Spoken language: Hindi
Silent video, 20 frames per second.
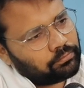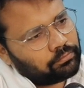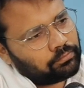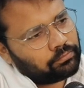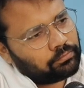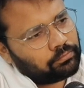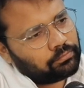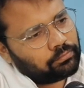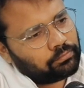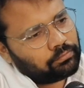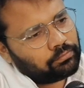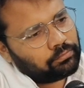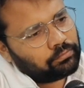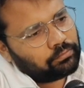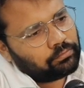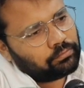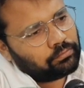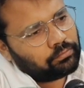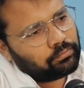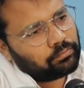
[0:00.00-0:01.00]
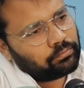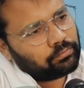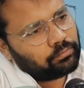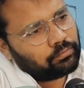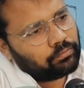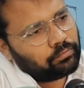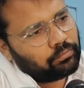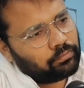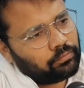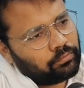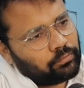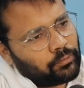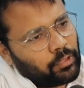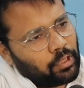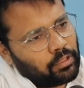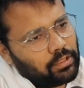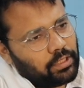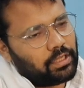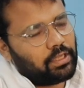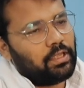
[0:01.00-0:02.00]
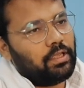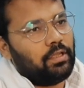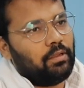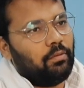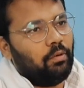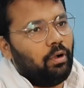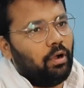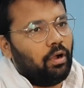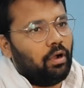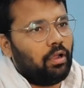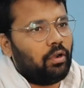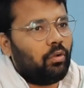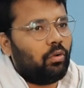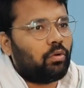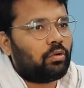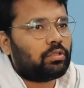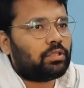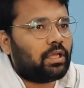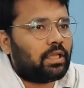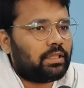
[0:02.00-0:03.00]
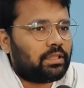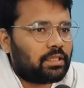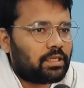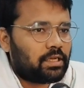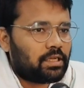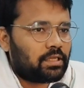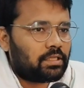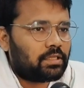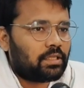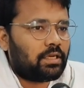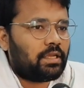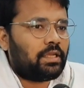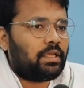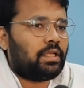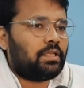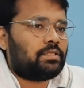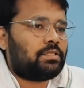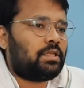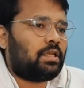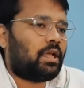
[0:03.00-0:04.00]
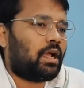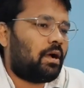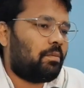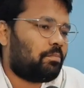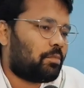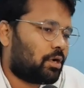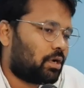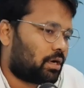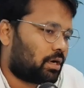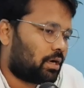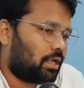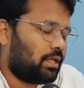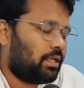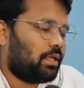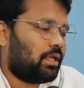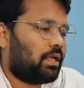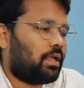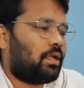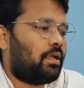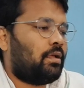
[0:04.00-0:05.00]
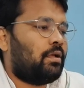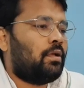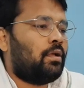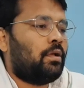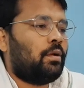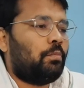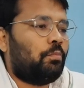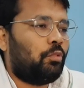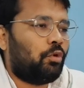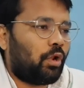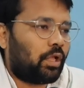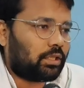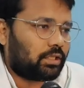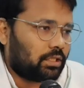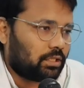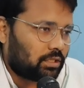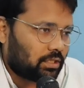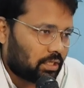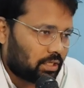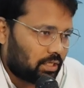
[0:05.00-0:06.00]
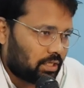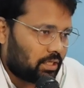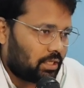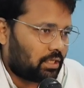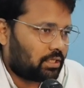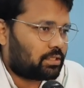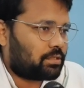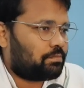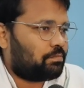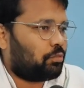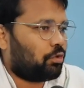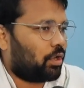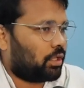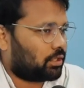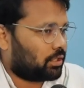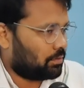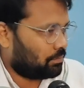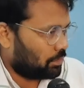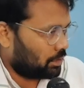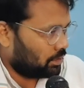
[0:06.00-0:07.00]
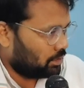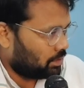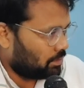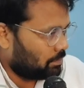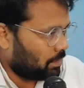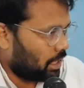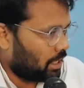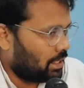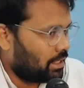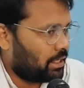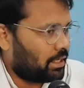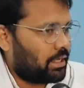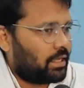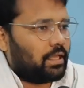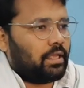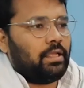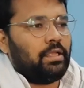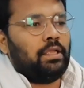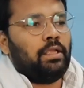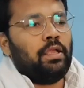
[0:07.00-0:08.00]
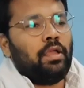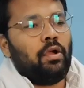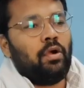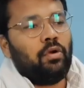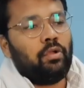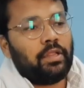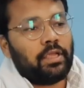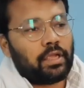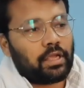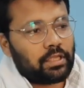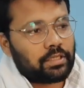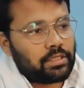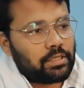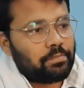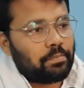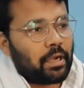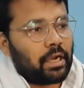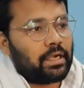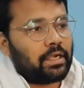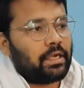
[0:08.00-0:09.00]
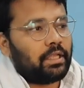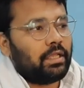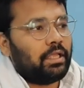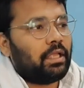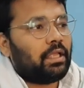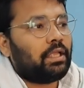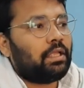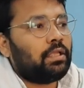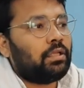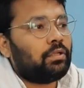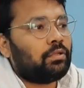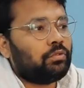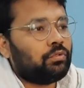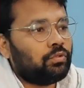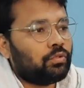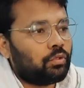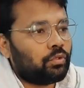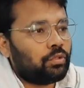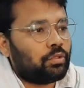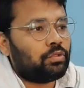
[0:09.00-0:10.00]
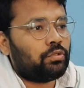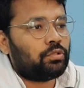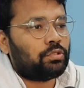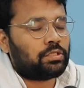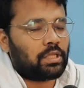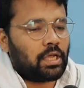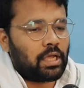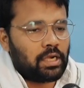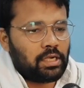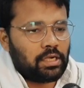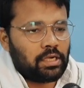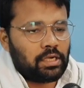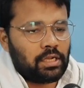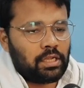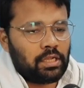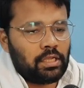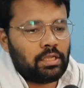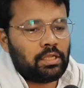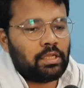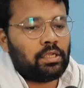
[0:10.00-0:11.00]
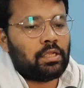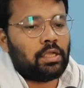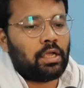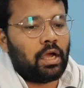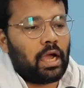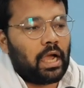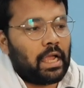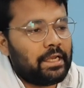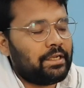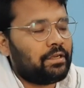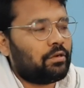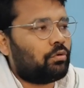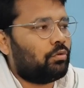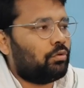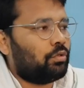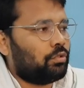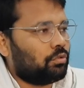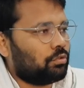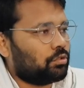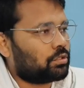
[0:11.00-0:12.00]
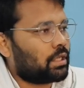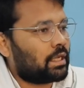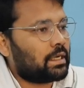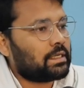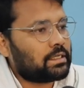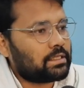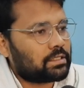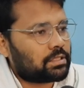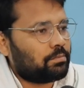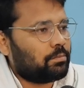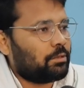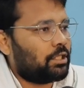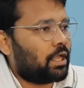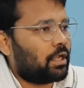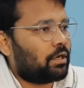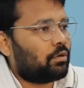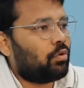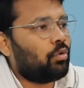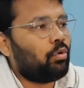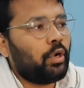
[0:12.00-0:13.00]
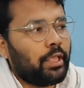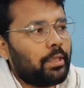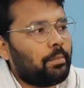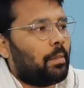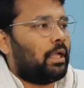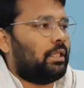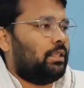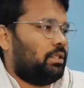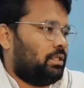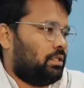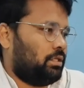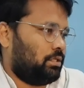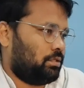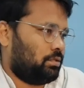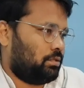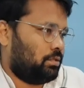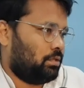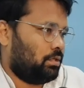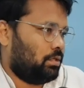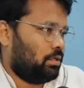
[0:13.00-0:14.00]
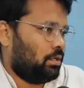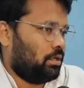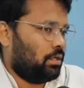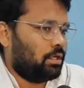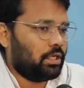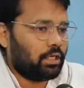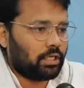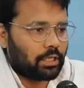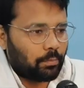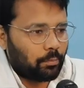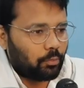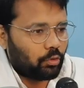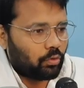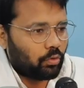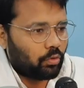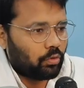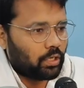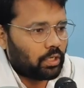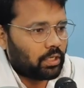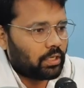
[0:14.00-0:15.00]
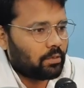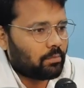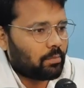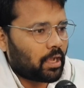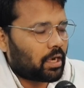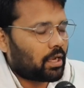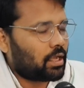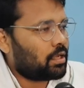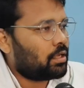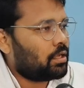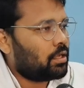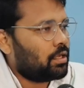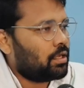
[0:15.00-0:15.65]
तरीके से काम कर रही है देखिए अलोकतांत्रिक तरीके से काम कर रही है पुरातन तरीके पुरातन पंथी पार्टी है और एक ऐसी पार्टी है जो हिंदुस्तान की आइन को हिंदुस्तान के संविधान को नहीं मानती इनके पुरखों ने नहीं माना